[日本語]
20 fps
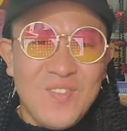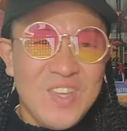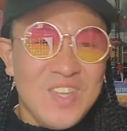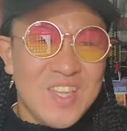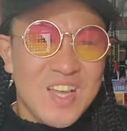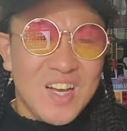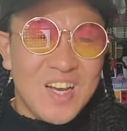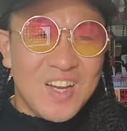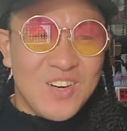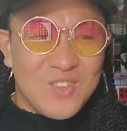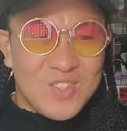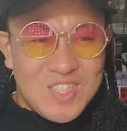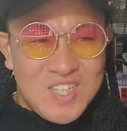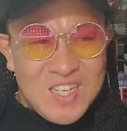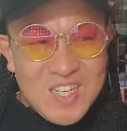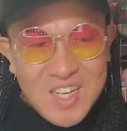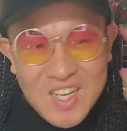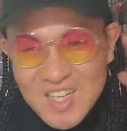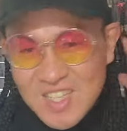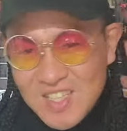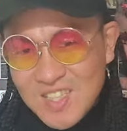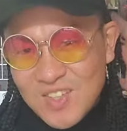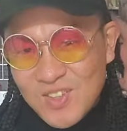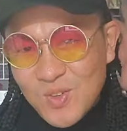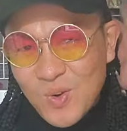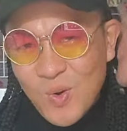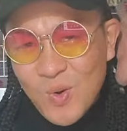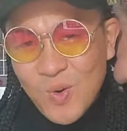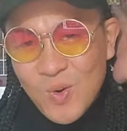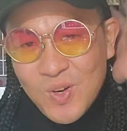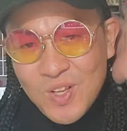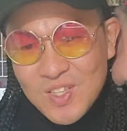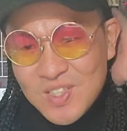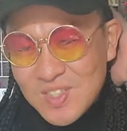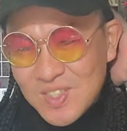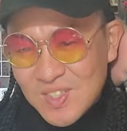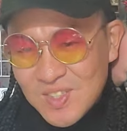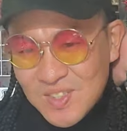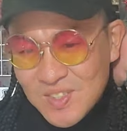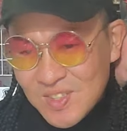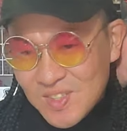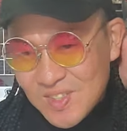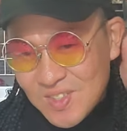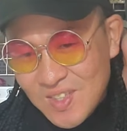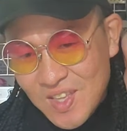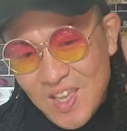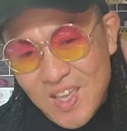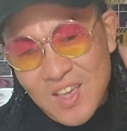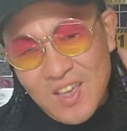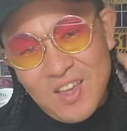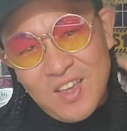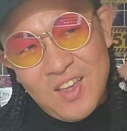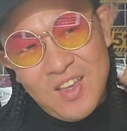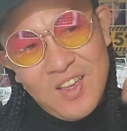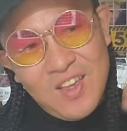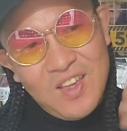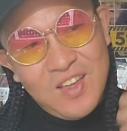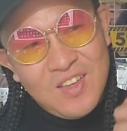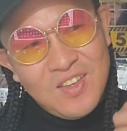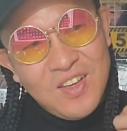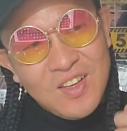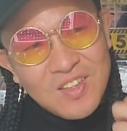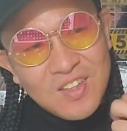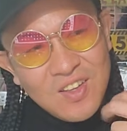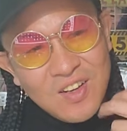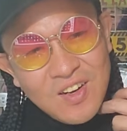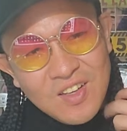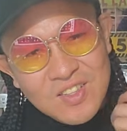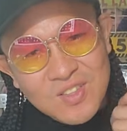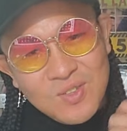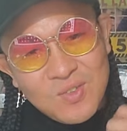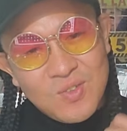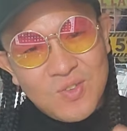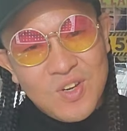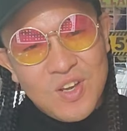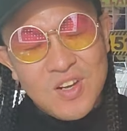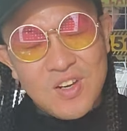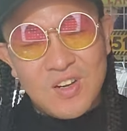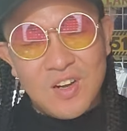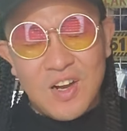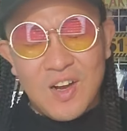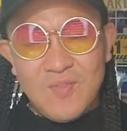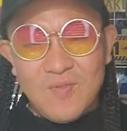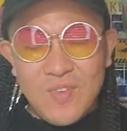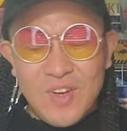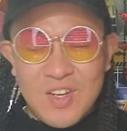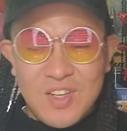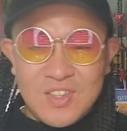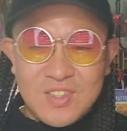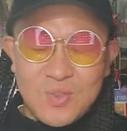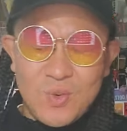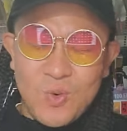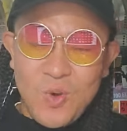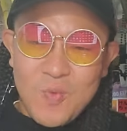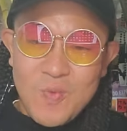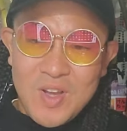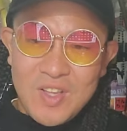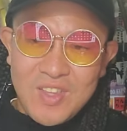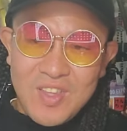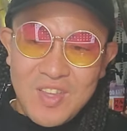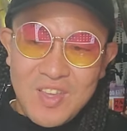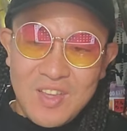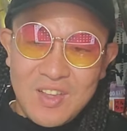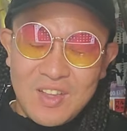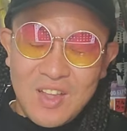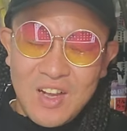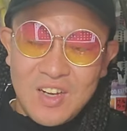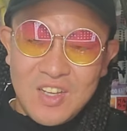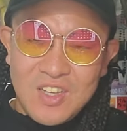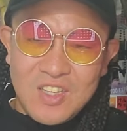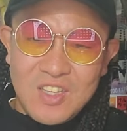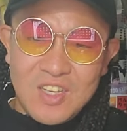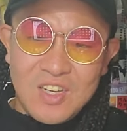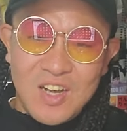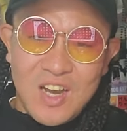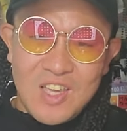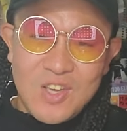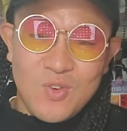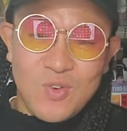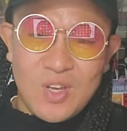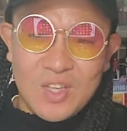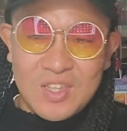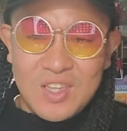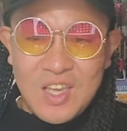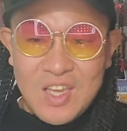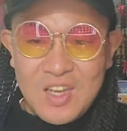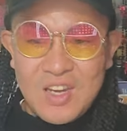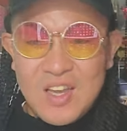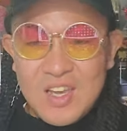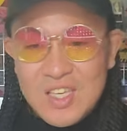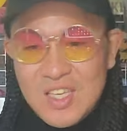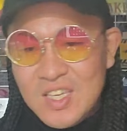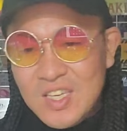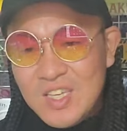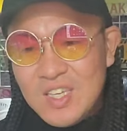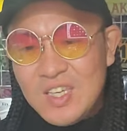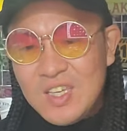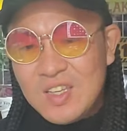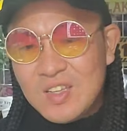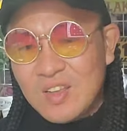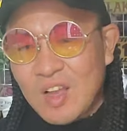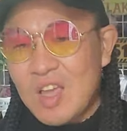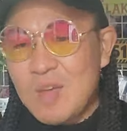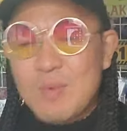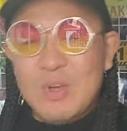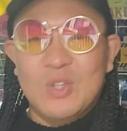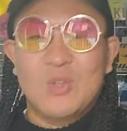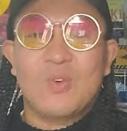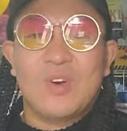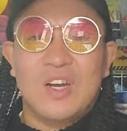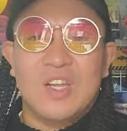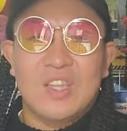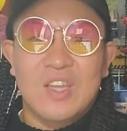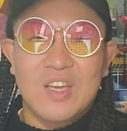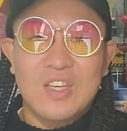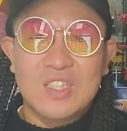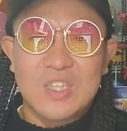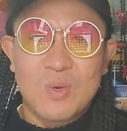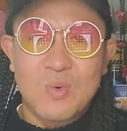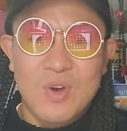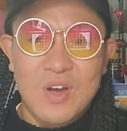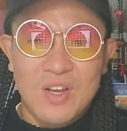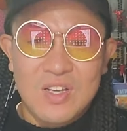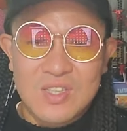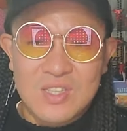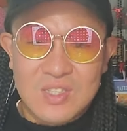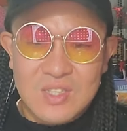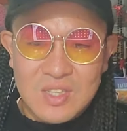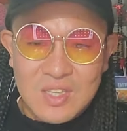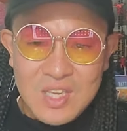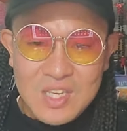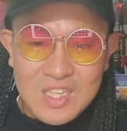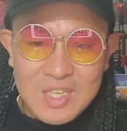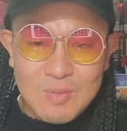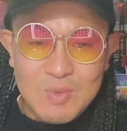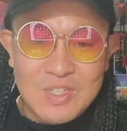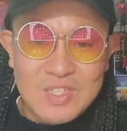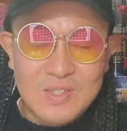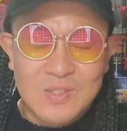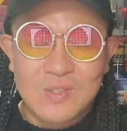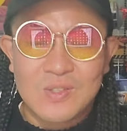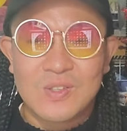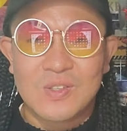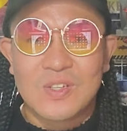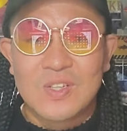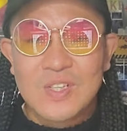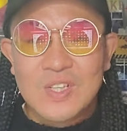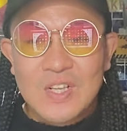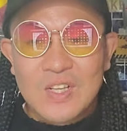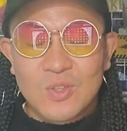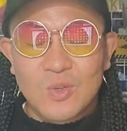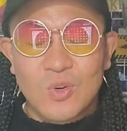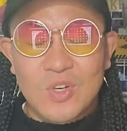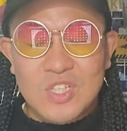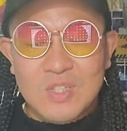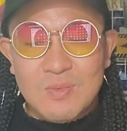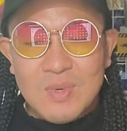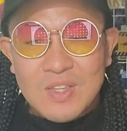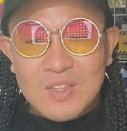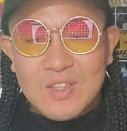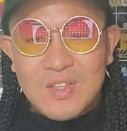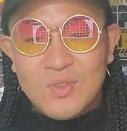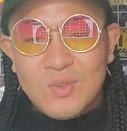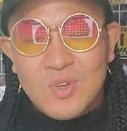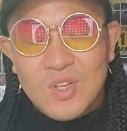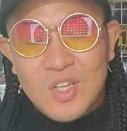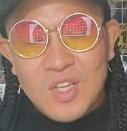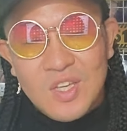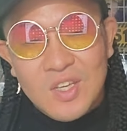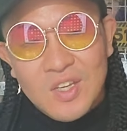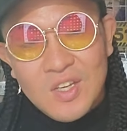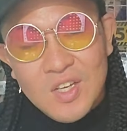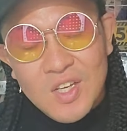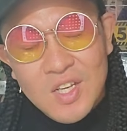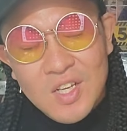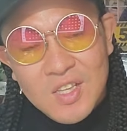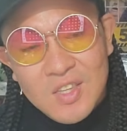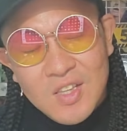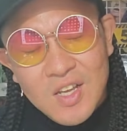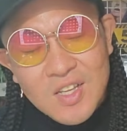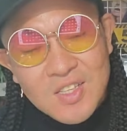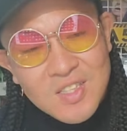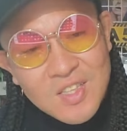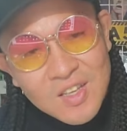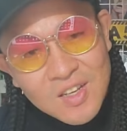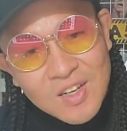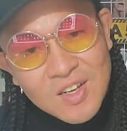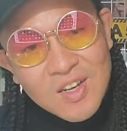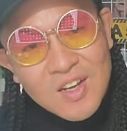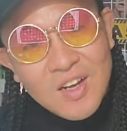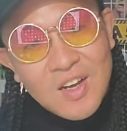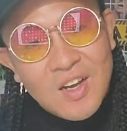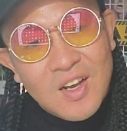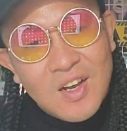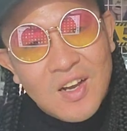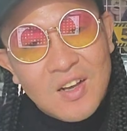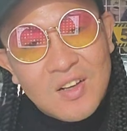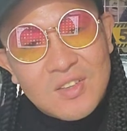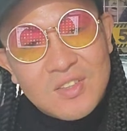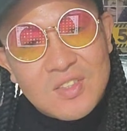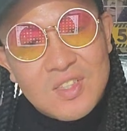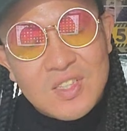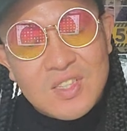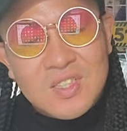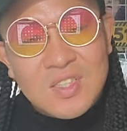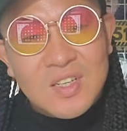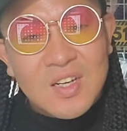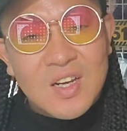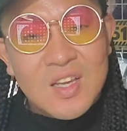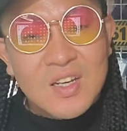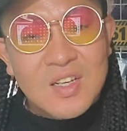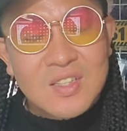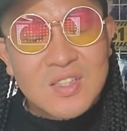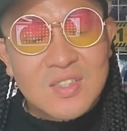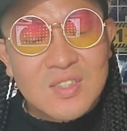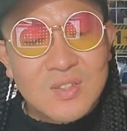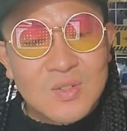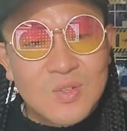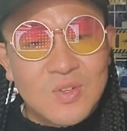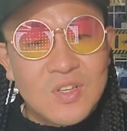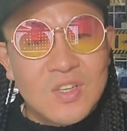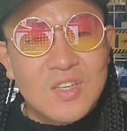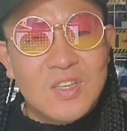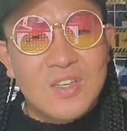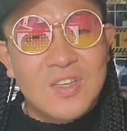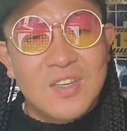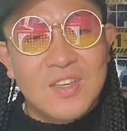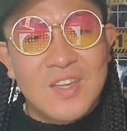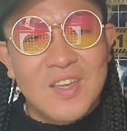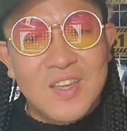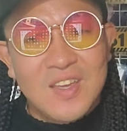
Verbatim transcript: みんながあの信頼してる法律ね、やたらそのなんかあんまりそこまで他人に害を与えない大麻とかに対してはすげえ厳しく取り締まってるのに、なぜか実害がすごい